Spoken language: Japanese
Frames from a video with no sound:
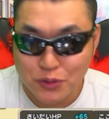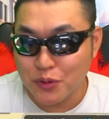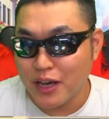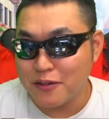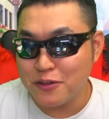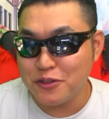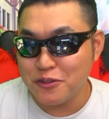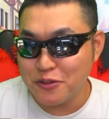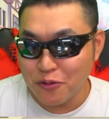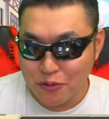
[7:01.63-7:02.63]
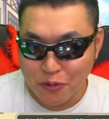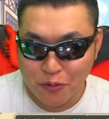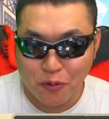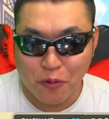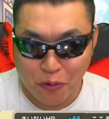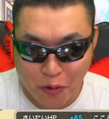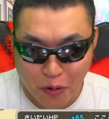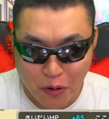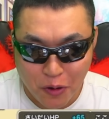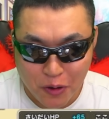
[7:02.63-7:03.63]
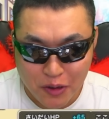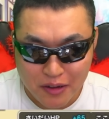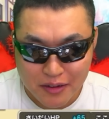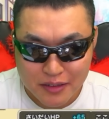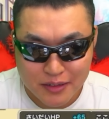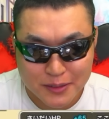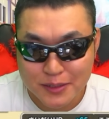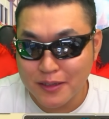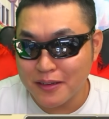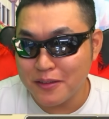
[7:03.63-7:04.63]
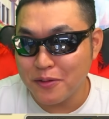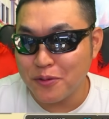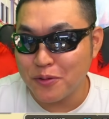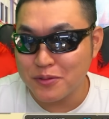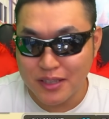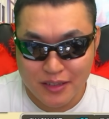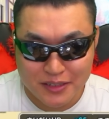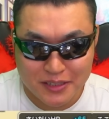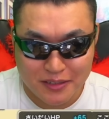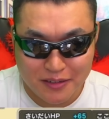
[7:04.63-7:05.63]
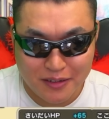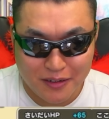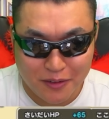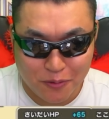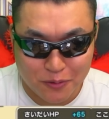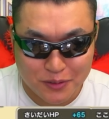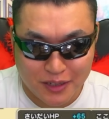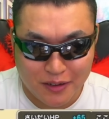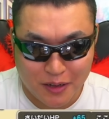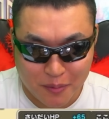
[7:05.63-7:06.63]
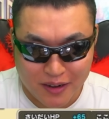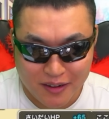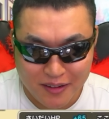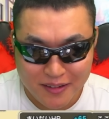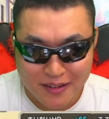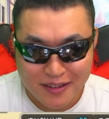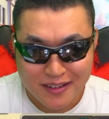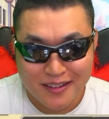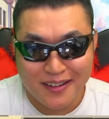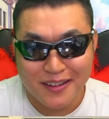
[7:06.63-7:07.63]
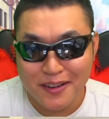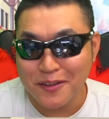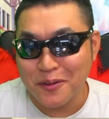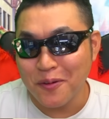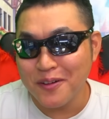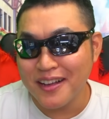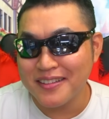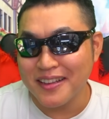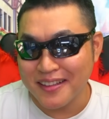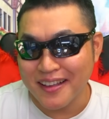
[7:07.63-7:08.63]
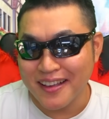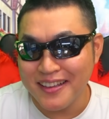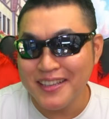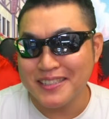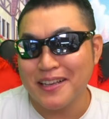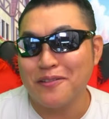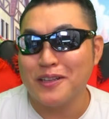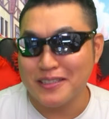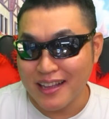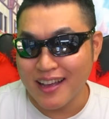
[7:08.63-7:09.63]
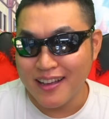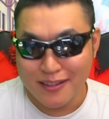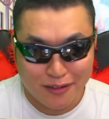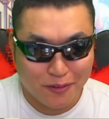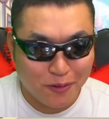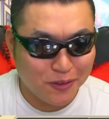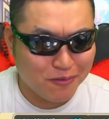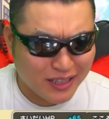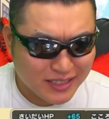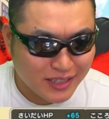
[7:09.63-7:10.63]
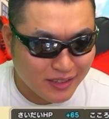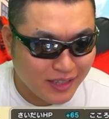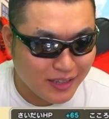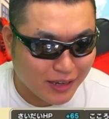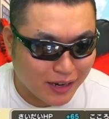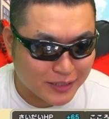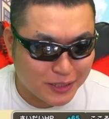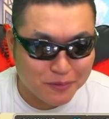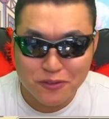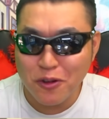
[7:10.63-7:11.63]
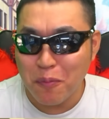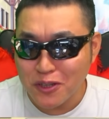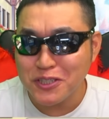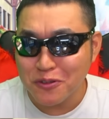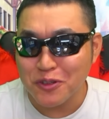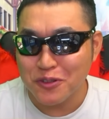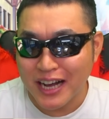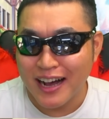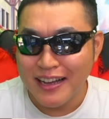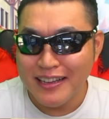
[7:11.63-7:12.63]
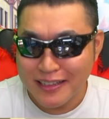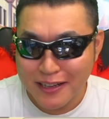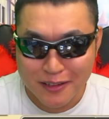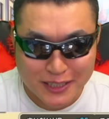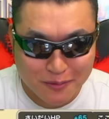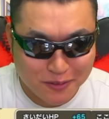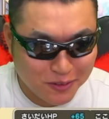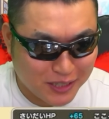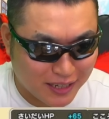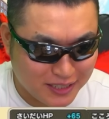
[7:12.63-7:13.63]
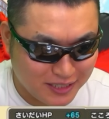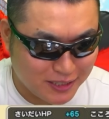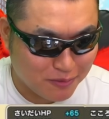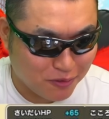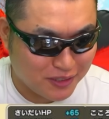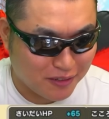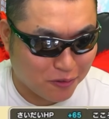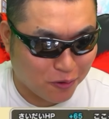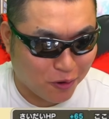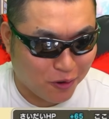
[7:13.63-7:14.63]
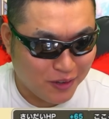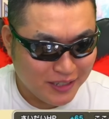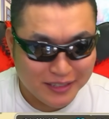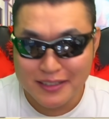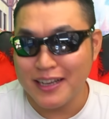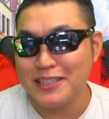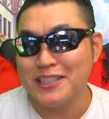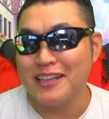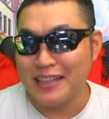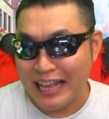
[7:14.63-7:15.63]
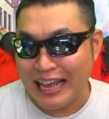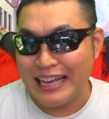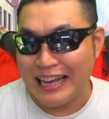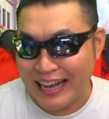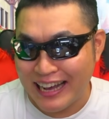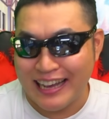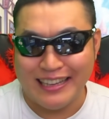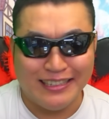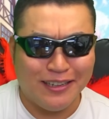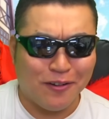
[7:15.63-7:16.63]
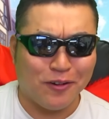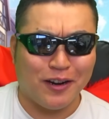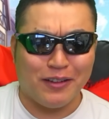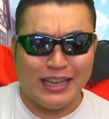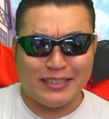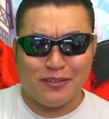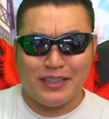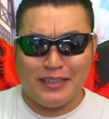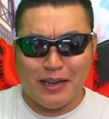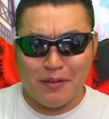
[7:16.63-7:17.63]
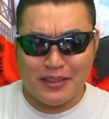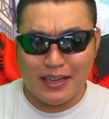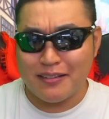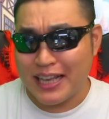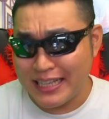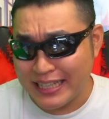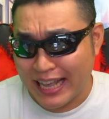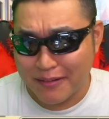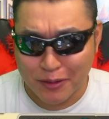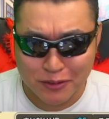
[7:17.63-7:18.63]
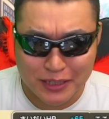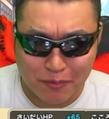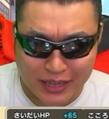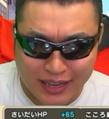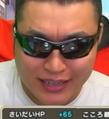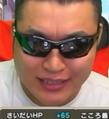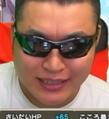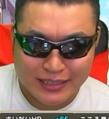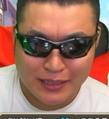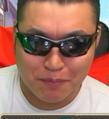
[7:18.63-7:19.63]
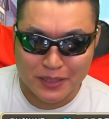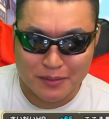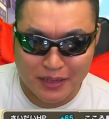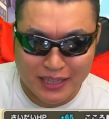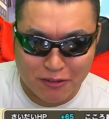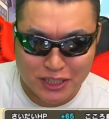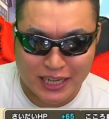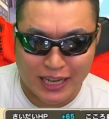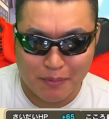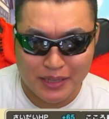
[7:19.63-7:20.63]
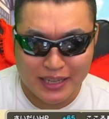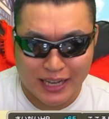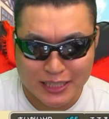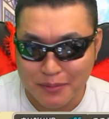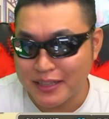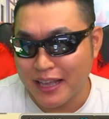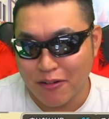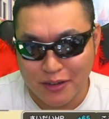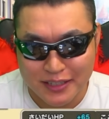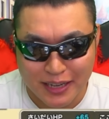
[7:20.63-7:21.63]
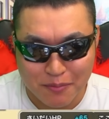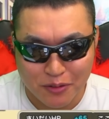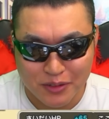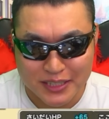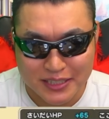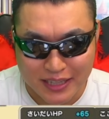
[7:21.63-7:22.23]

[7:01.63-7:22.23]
スト114の心。いや、使いどころさえしっかり抑えれば、かなりとんがってて、いい性能ですね。うん、こういうワンチャンでいいから、自分のポジションというか、うん、自分の立ち位置持ってる心、大好きなんでね。はい。祠はね、そんなにレベル高くないんで、まあ、こちらもね、切羽詰まんないうちに早めに集めておきたいものです